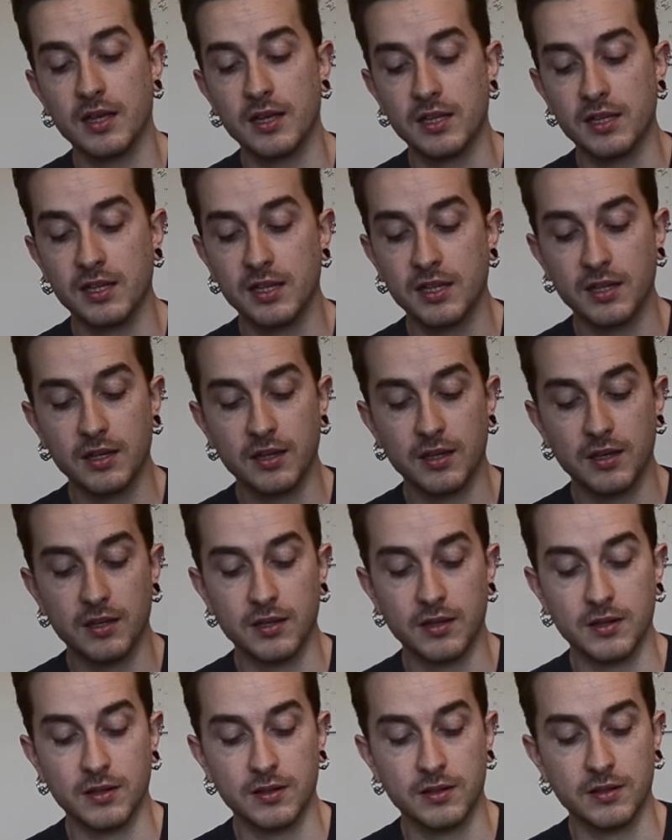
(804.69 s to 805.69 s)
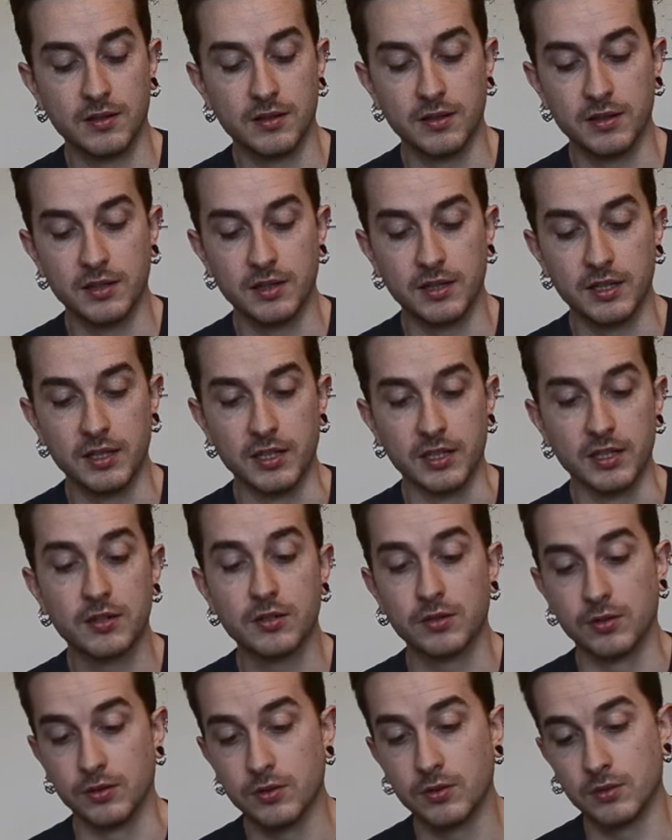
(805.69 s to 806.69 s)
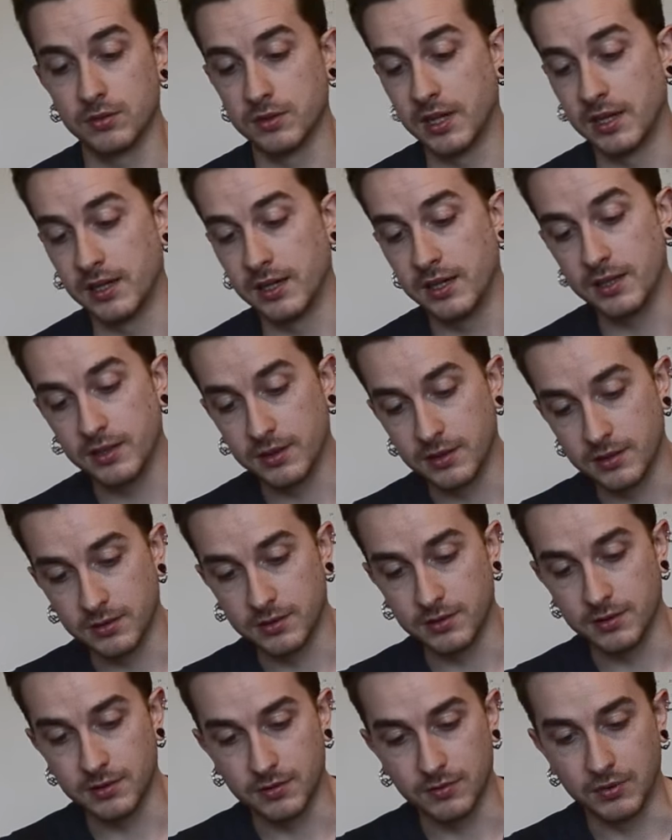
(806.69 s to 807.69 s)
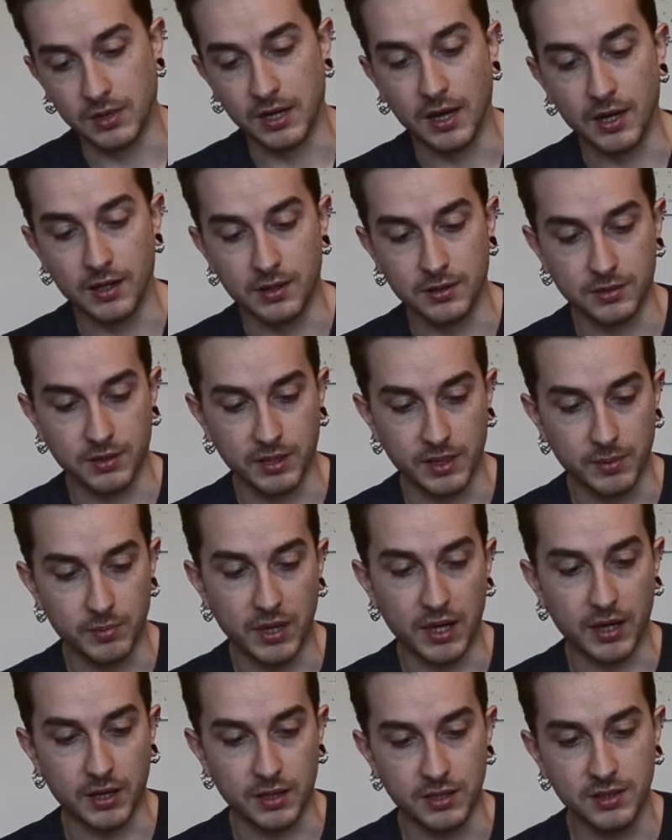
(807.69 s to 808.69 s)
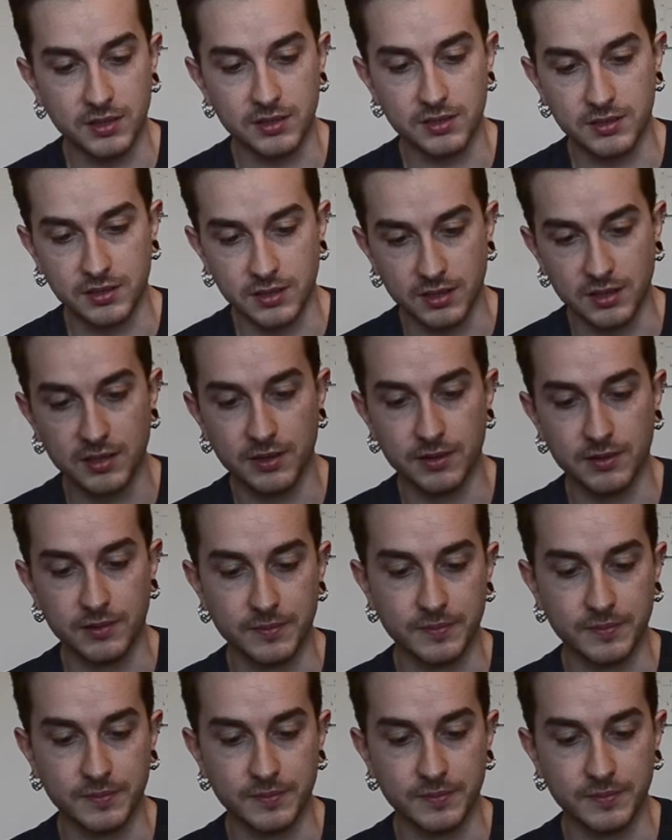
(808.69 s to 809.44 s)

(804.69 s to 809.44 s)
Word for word: et, euh, et qu'on allait euh, voilà, réparer ces